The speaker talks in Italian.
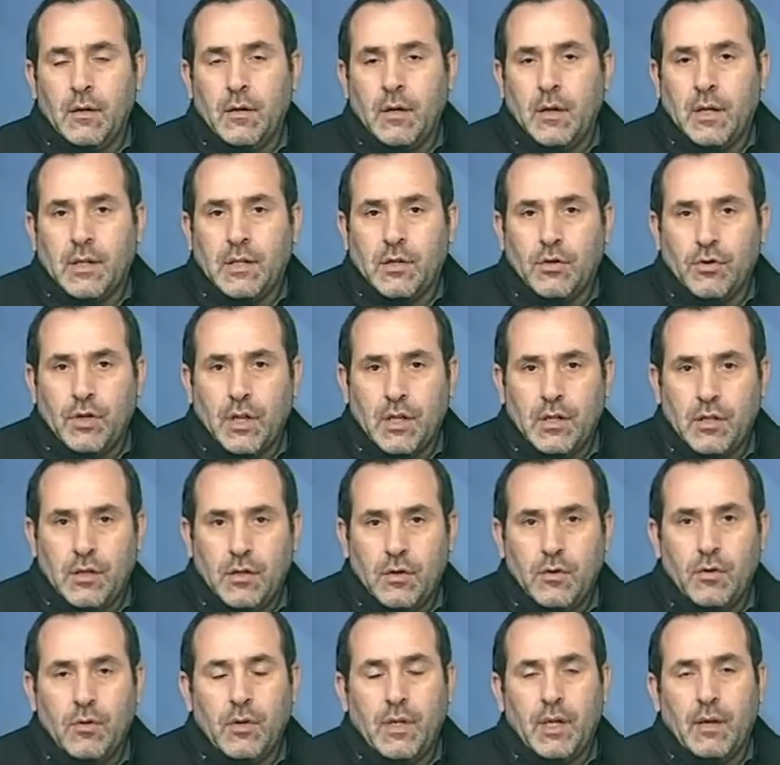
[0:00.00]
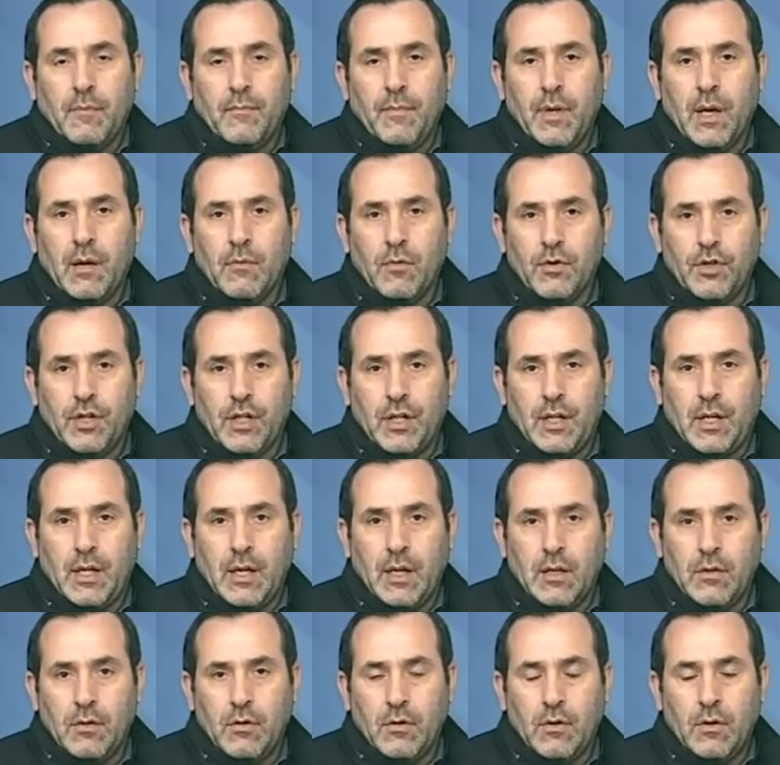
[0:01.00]
associazione abbiamo
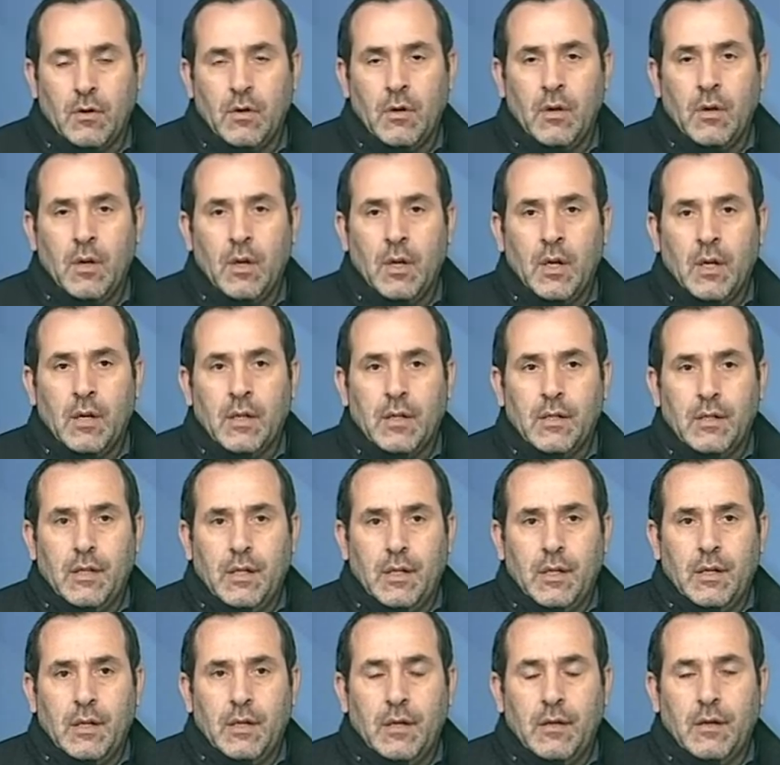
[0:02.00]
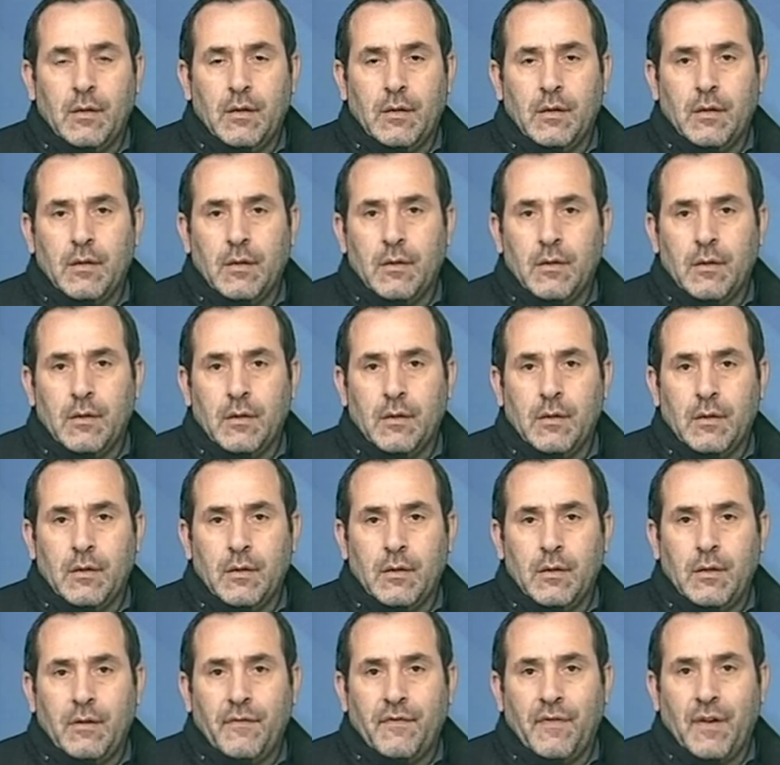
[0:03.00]
cercato di di, eh,
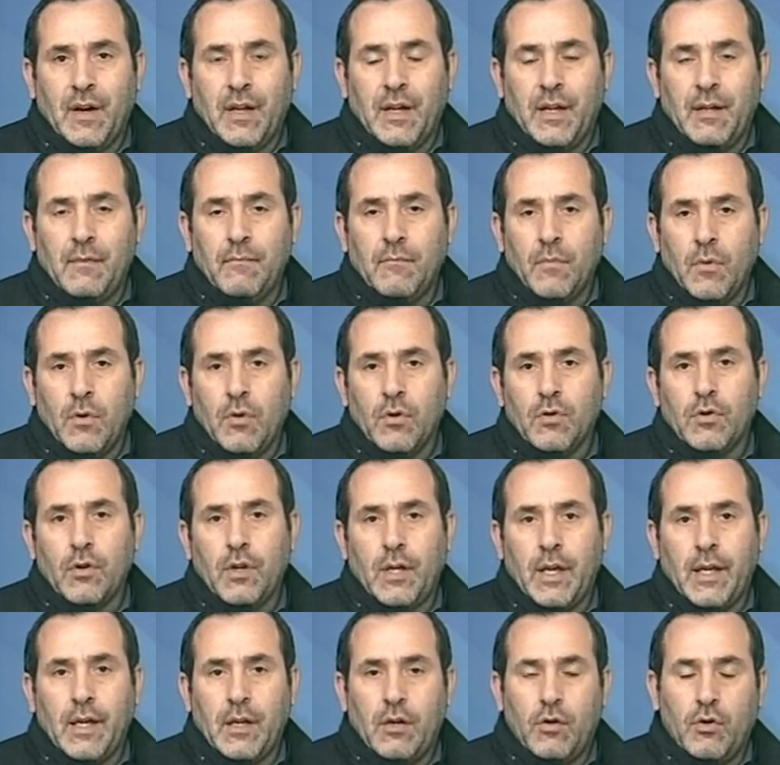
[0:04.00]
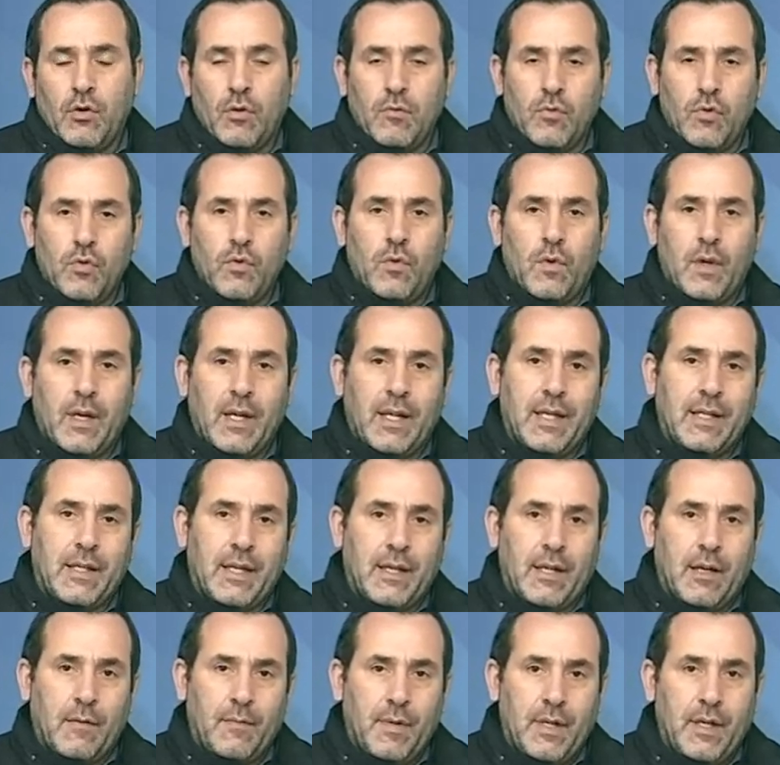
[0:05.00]
di fare in modo che comunque le
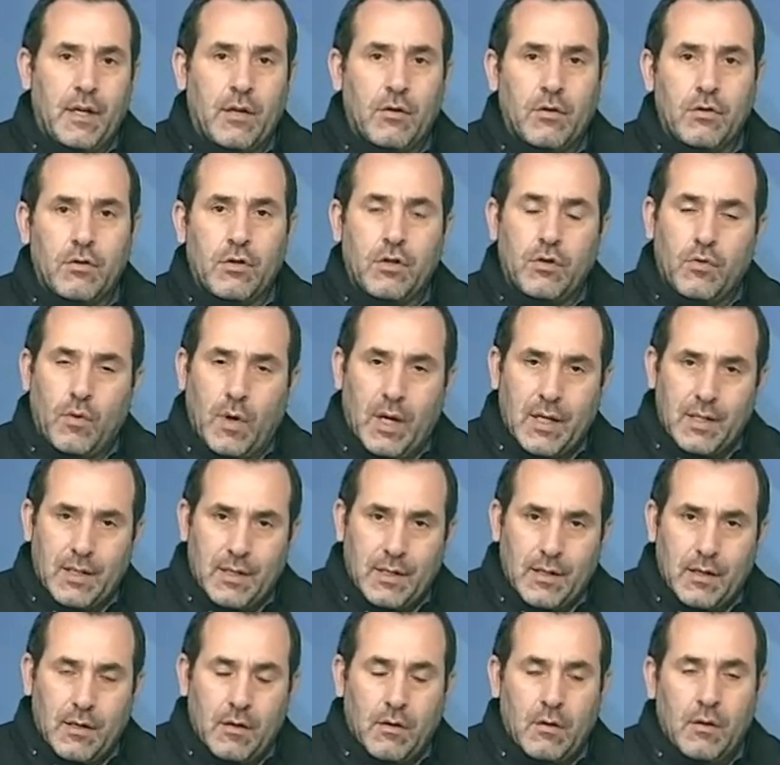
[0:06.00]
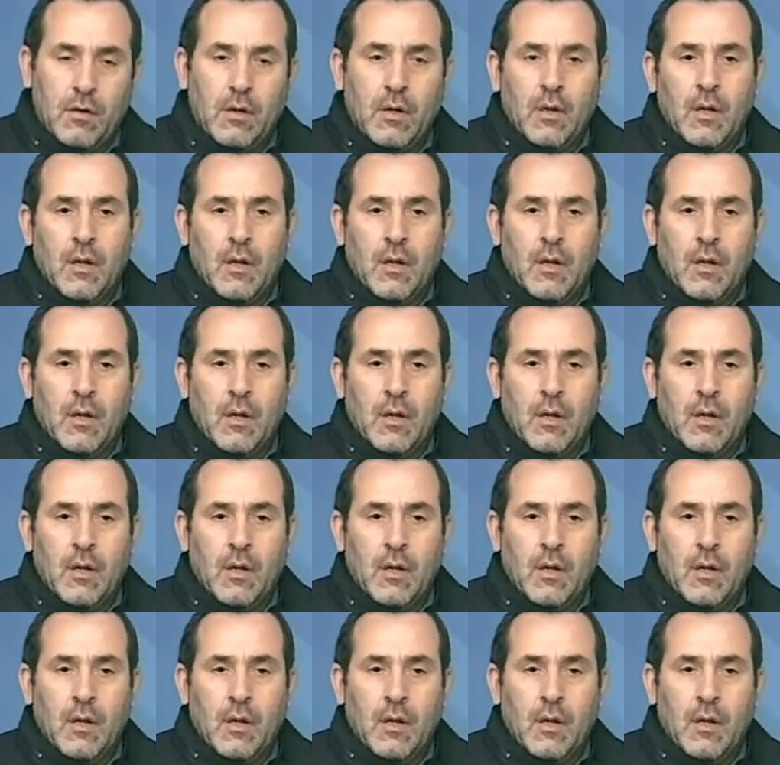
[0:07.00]
terapie continuassero